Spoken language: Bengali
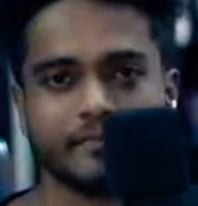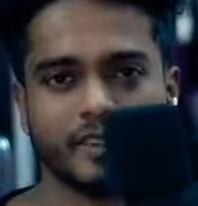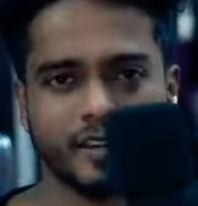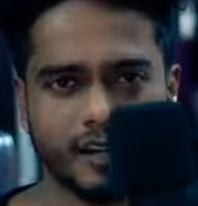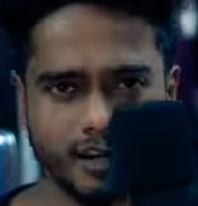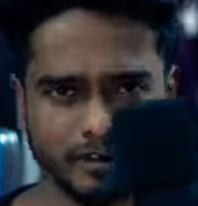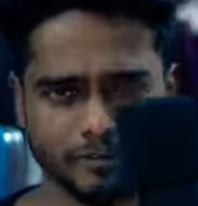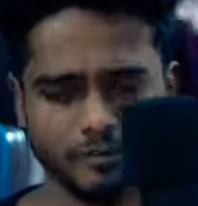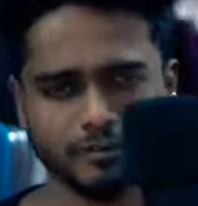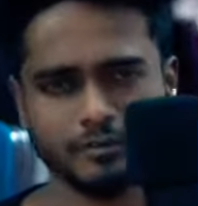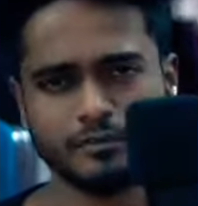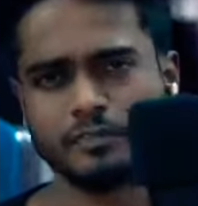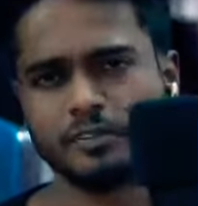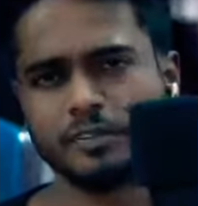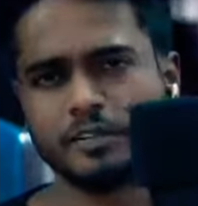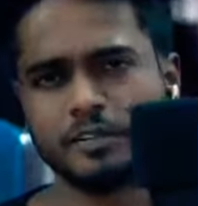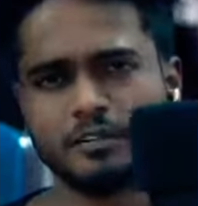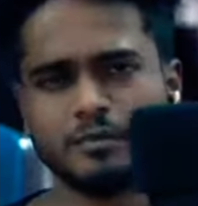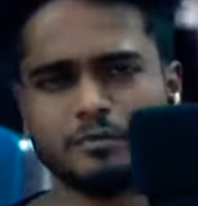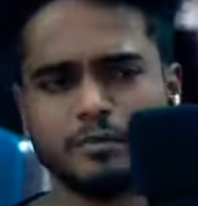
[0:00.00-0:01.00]
কারণ
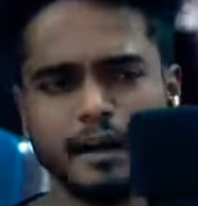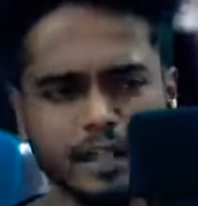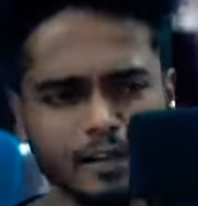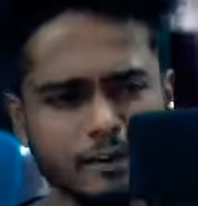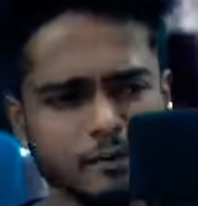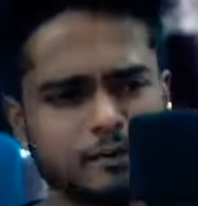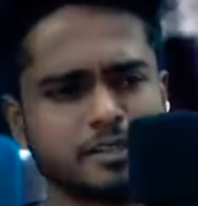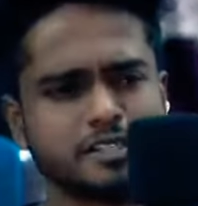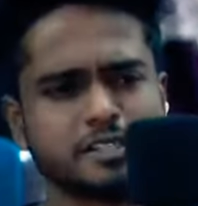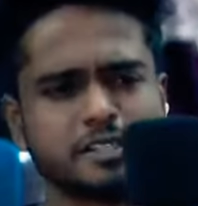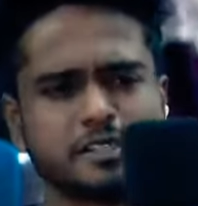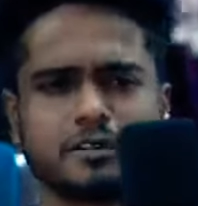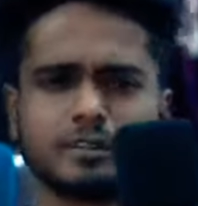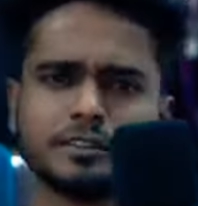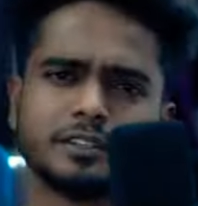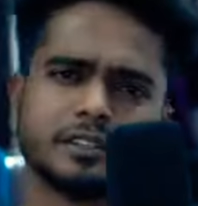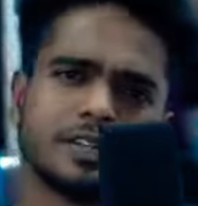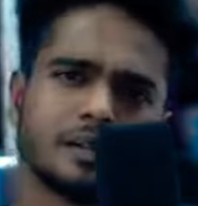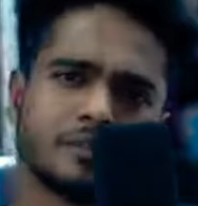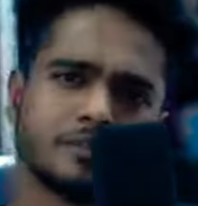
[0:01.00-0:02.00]
ভালোবাসি
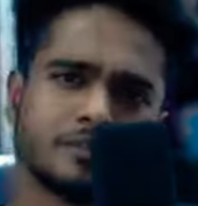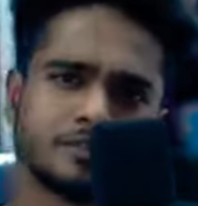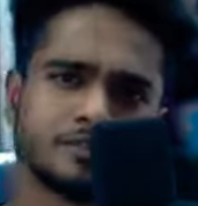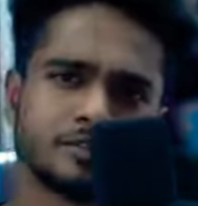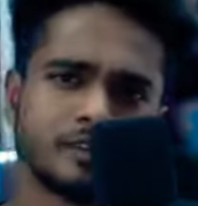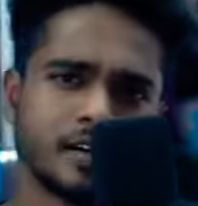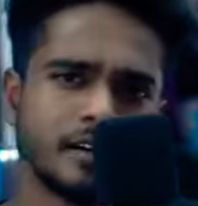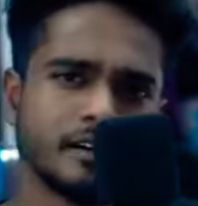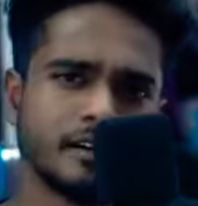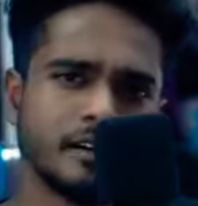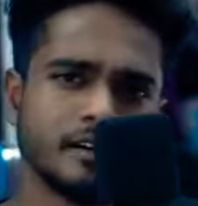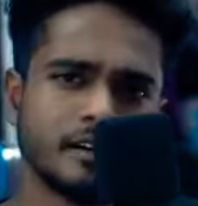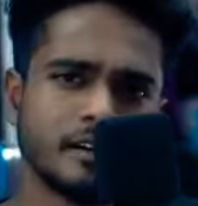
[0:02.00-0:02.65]
কথাটার প্রসার